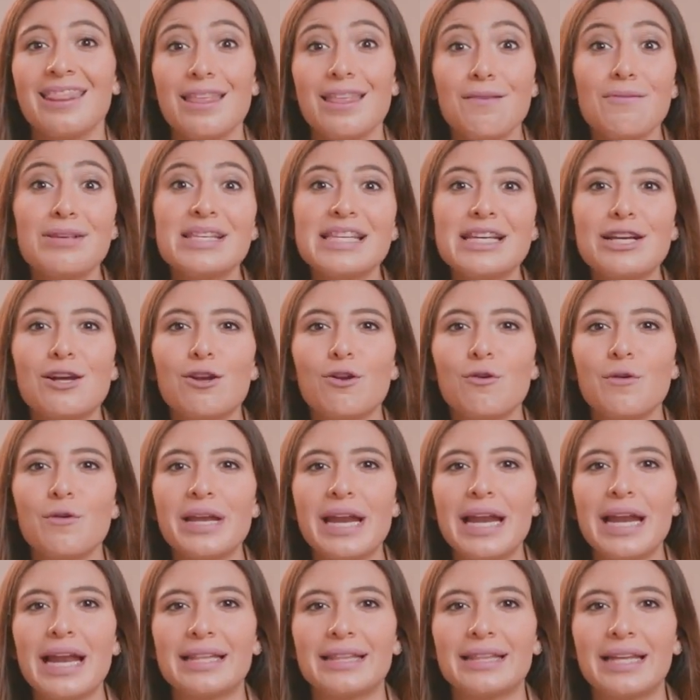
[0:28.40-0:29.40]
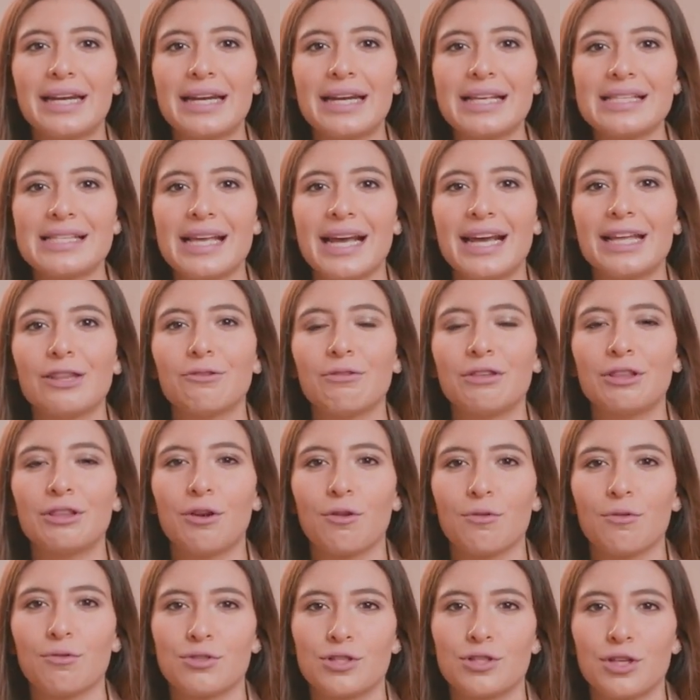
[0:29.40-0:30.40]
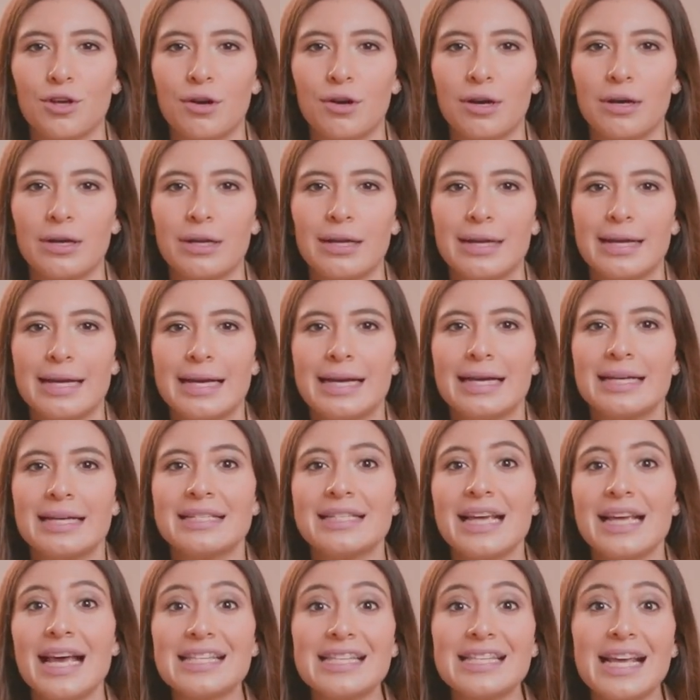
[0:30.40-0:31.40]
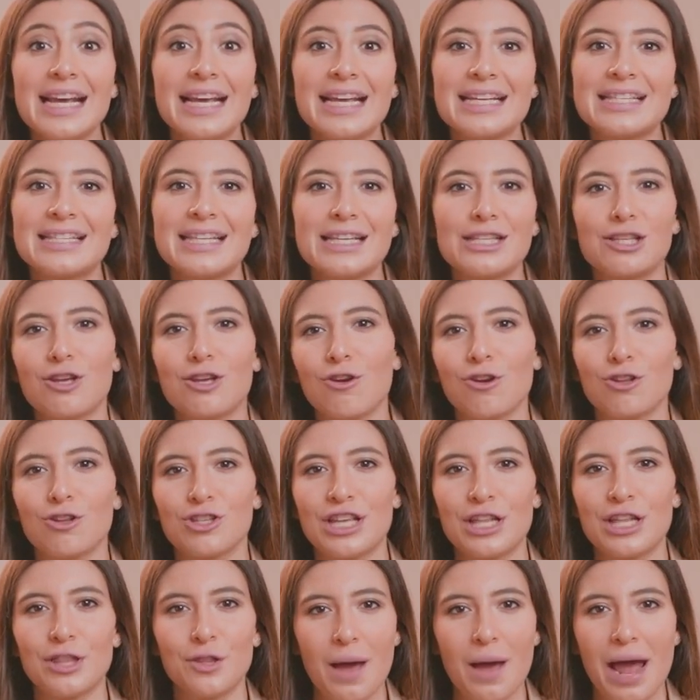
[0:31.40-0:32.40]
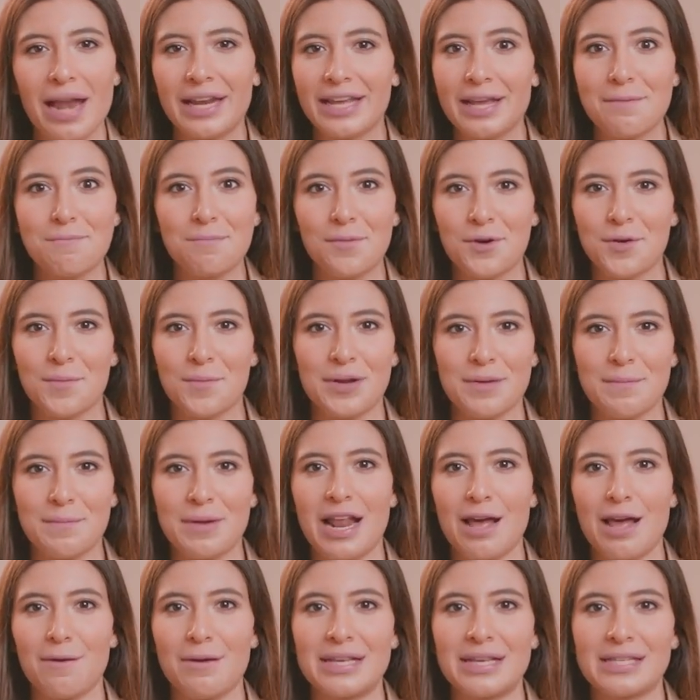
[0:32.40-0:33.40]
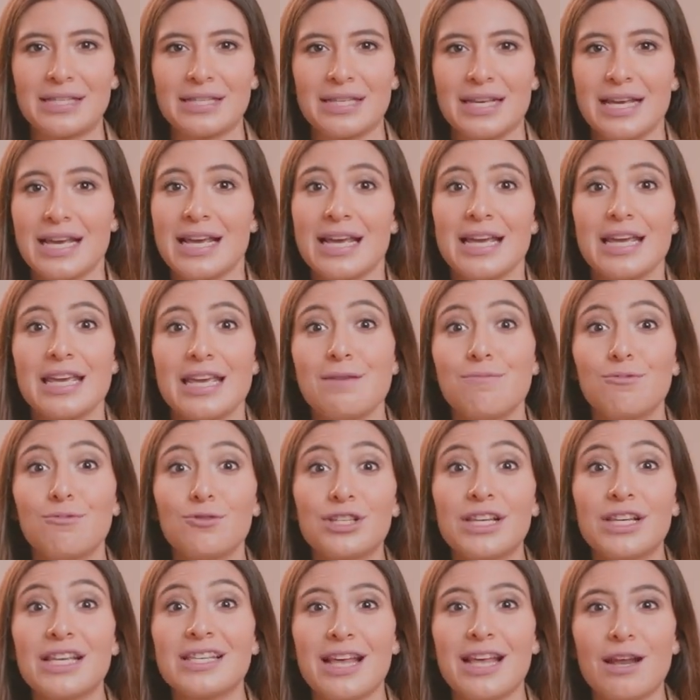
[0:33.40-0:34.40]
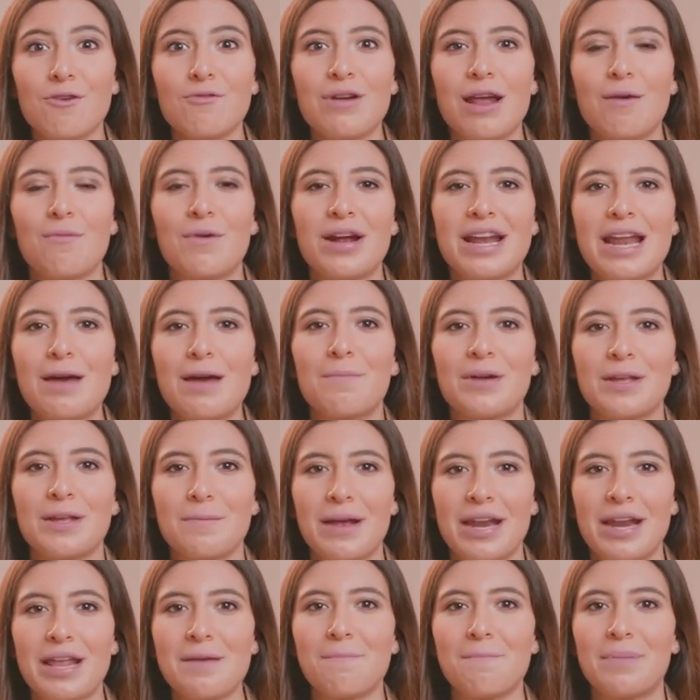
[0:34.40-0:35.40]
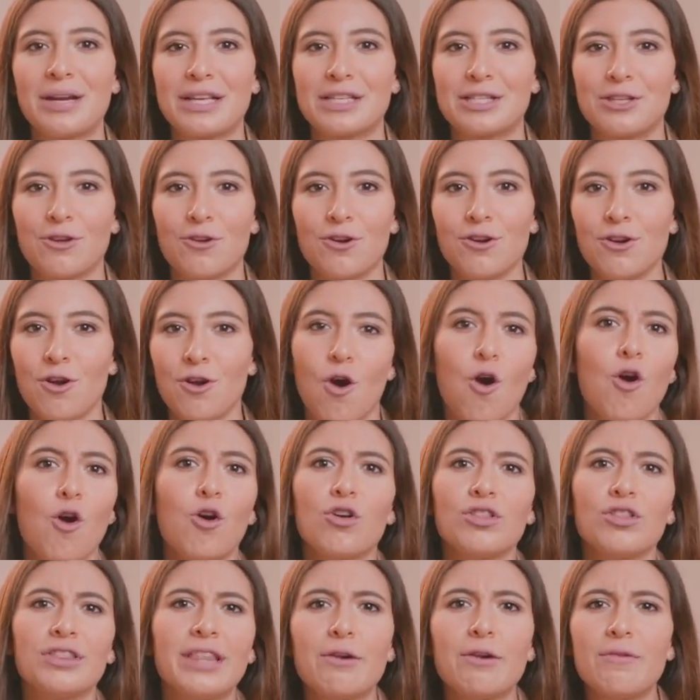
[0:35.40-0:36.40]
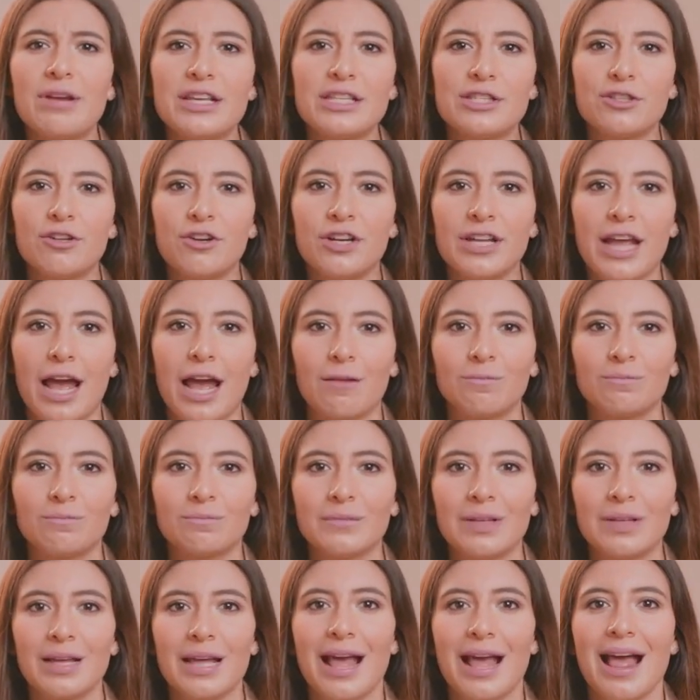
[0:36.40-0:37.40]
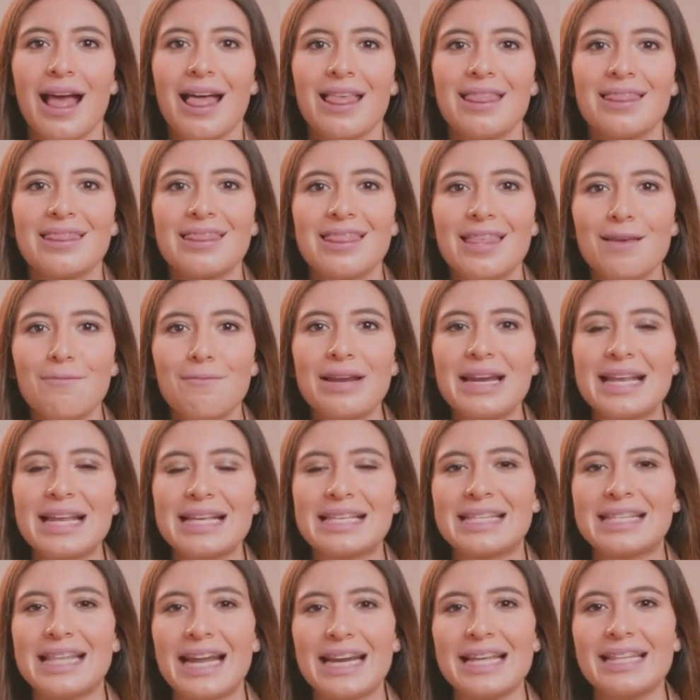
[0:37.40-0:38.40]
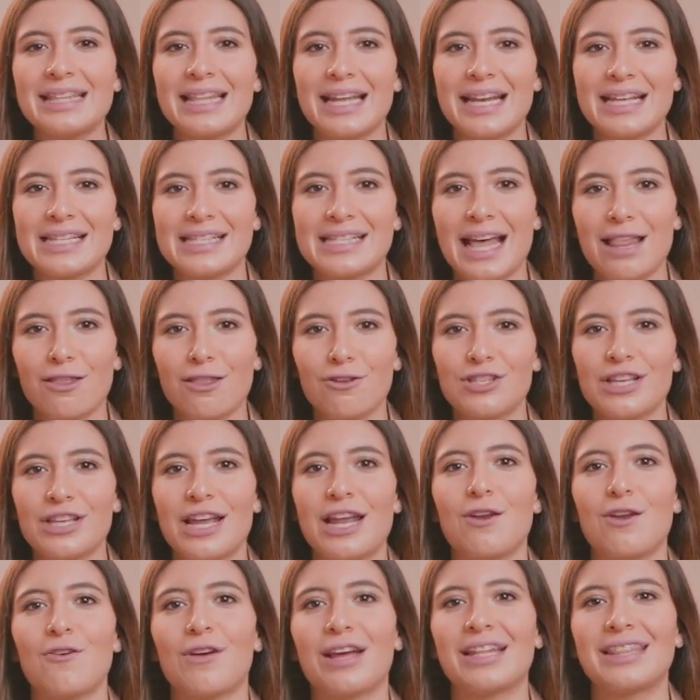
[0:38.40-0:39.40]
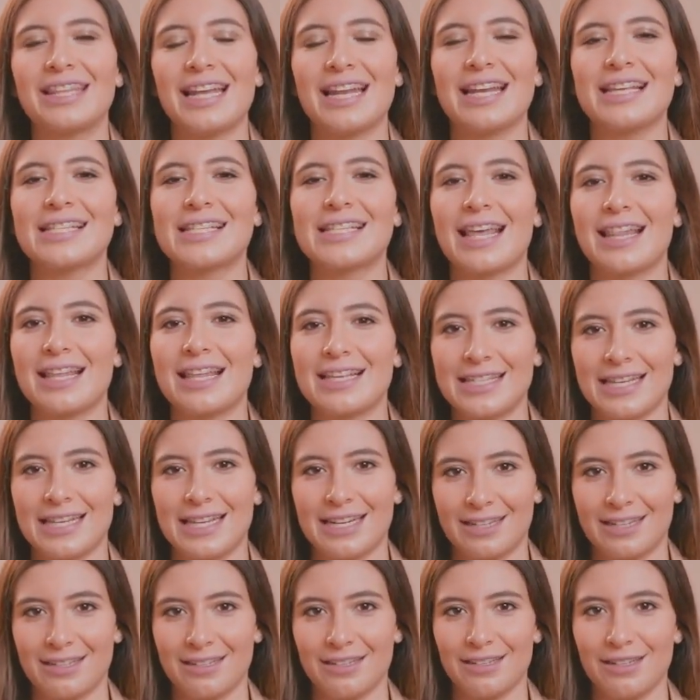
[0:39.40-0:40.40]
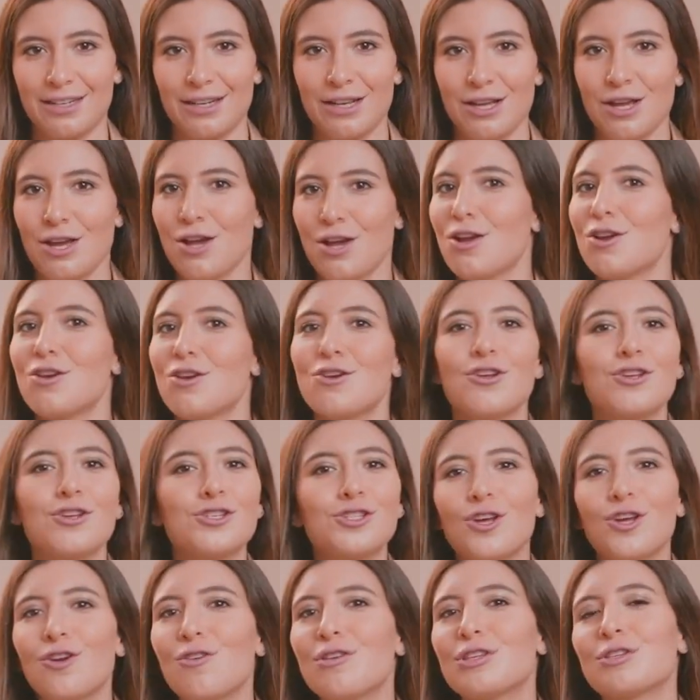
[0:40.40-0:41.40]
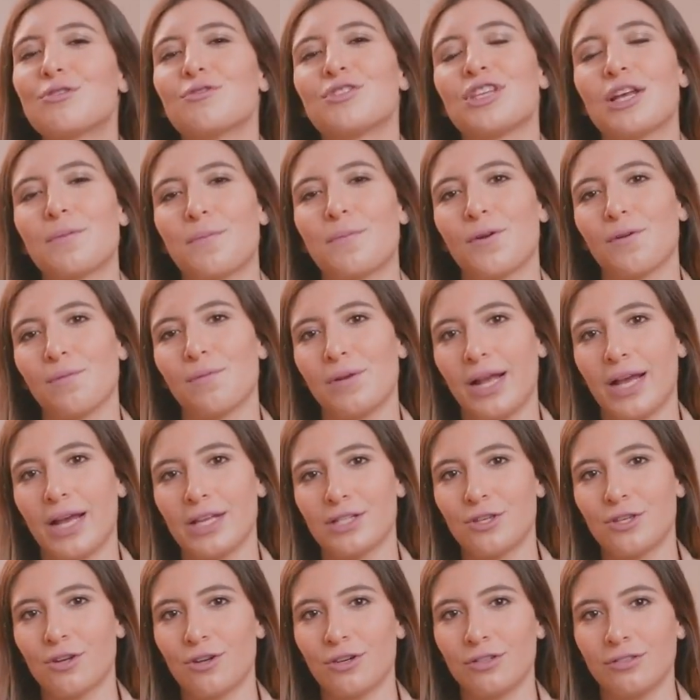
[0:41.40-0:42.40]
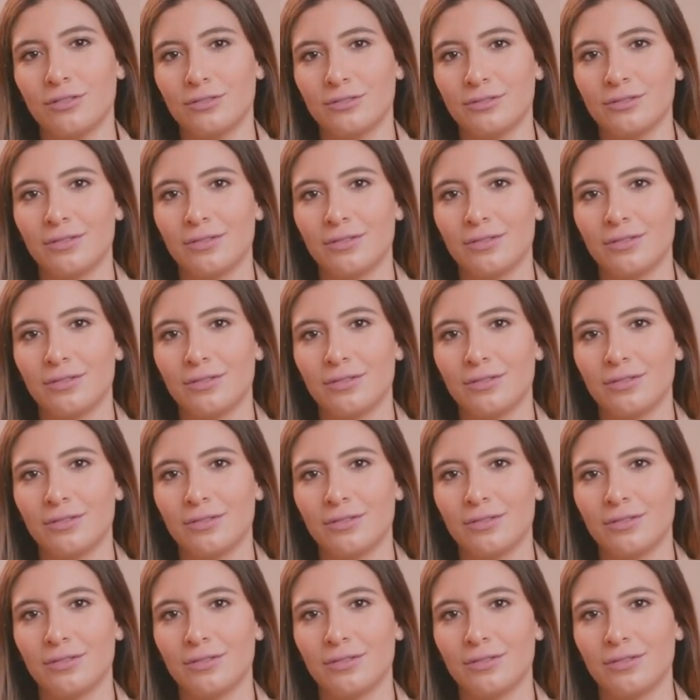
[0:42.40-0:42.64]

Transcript: Debes incluir el aterrizaje en tu introducción ya sea que estés conociendo a alguien por primera vez y busques dar una buena primera impresión o contar una historia, deben estar interesados en lo que tienes que decir. No solo escuchar por obligación.